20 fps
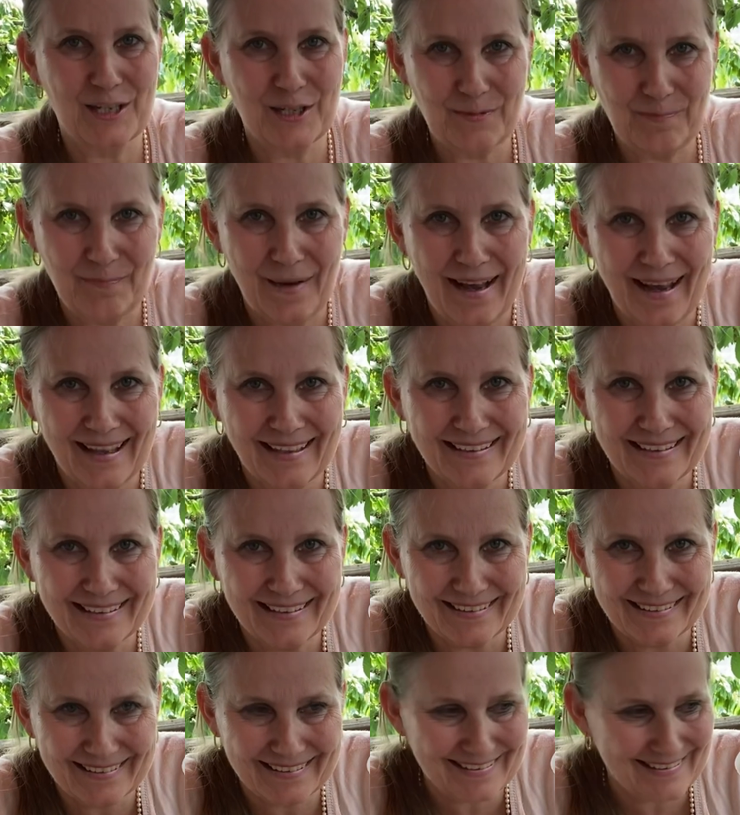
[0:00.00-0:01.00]

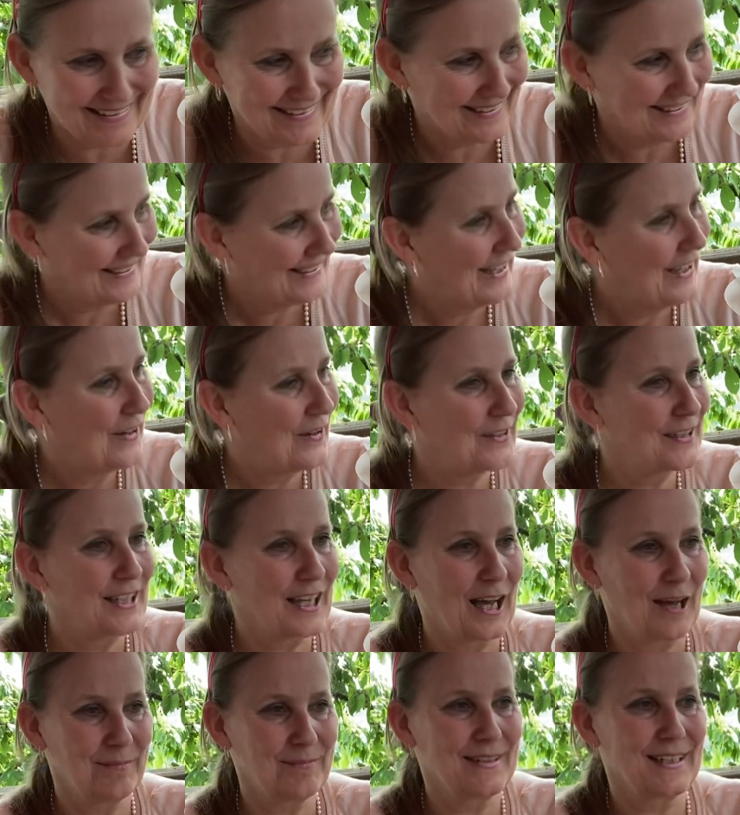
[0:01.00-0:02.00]
spannend. Und
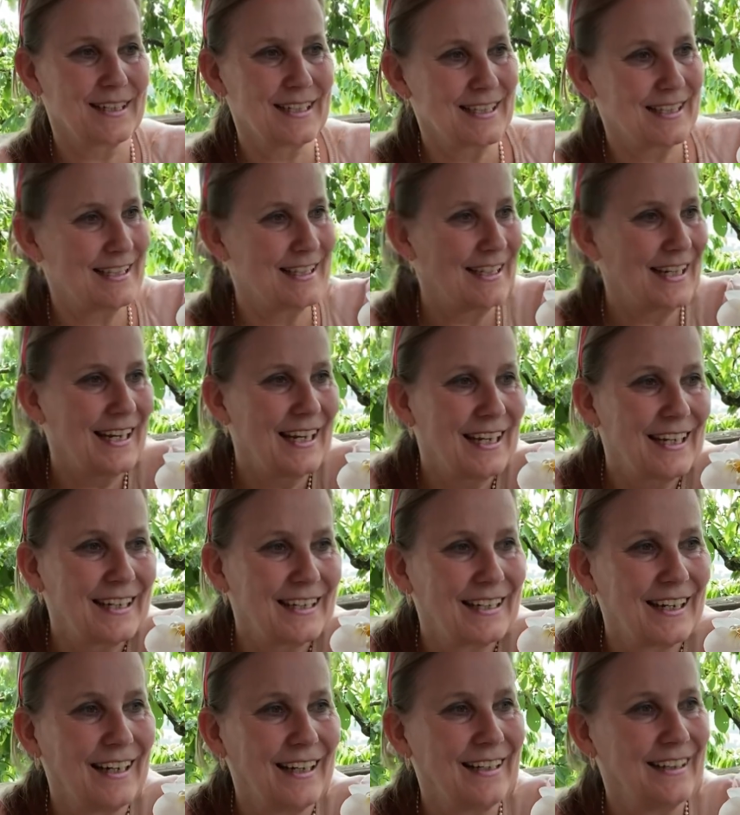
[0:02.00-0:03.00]
ihr habt ja
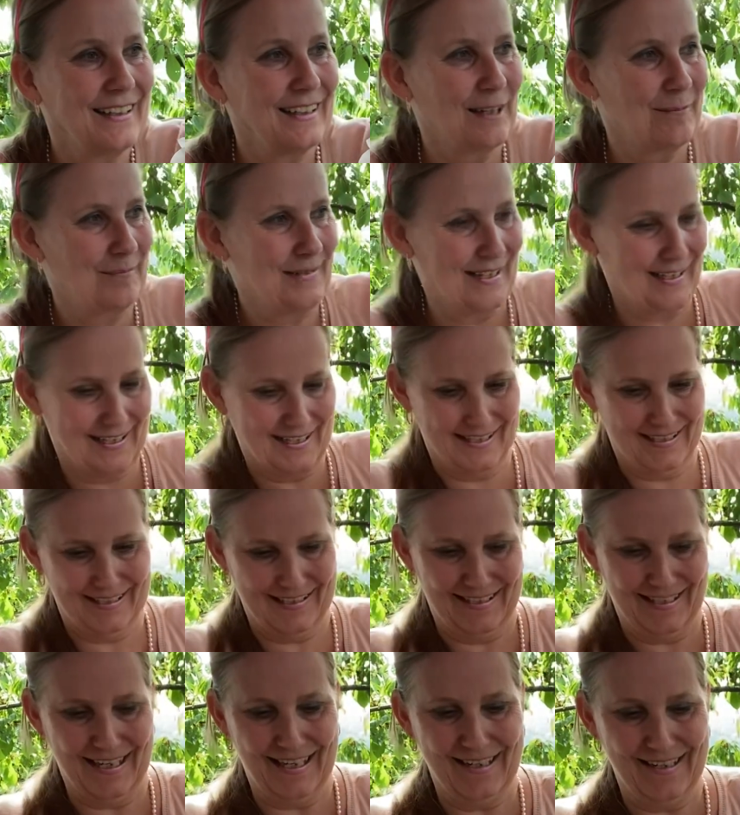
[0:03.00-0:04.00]
gesehen, ja, ihr habt ja
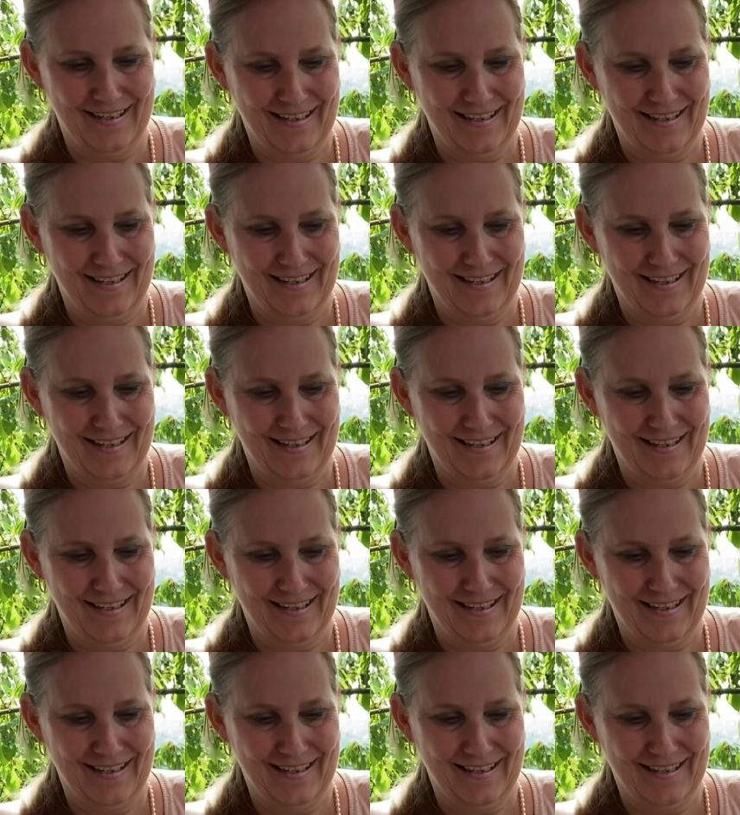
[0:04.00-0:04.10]
gesehen,